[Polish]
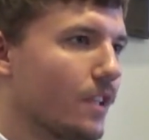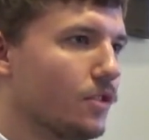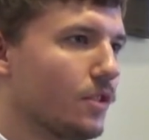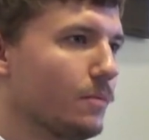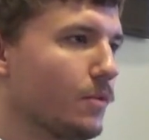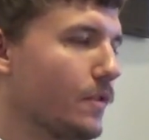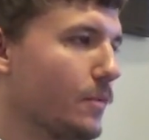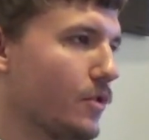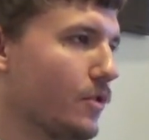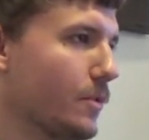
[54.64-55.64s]
Został mu
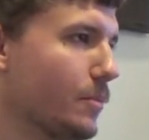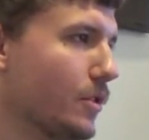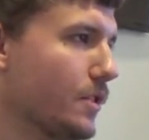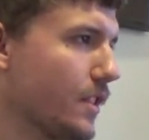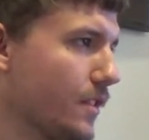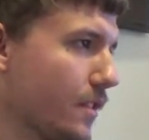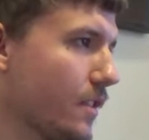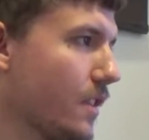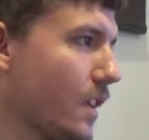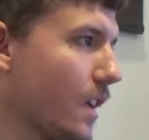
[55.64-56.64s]
wymierzony proces
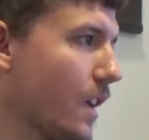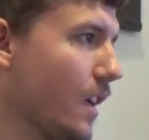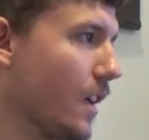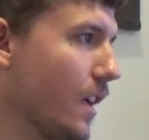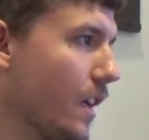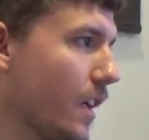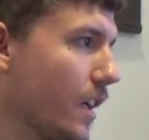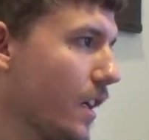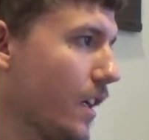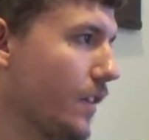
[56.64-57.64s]

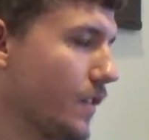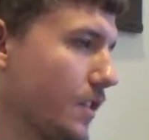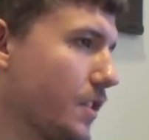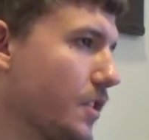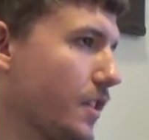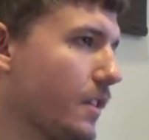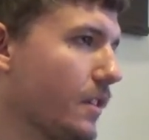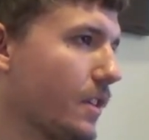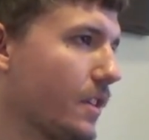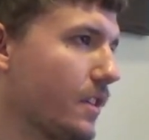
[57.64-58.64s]
i w zasadzie
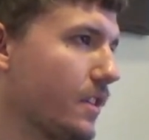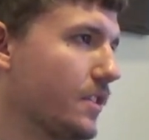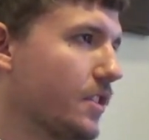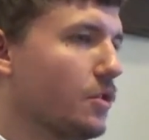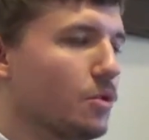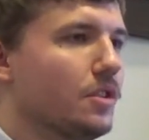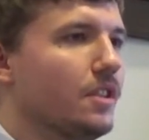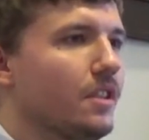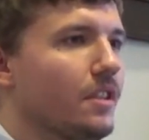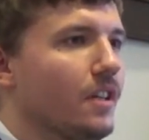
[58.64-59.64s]

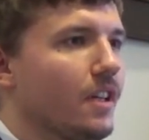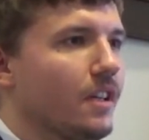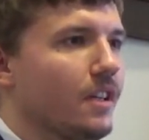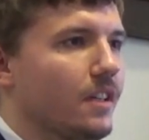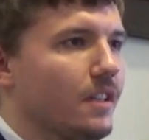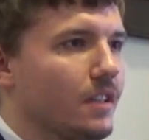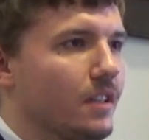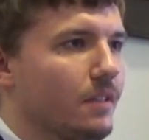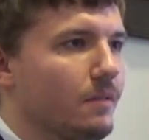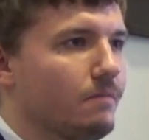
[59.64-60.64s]
zarzuty
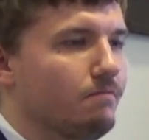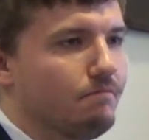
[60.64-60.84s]
e,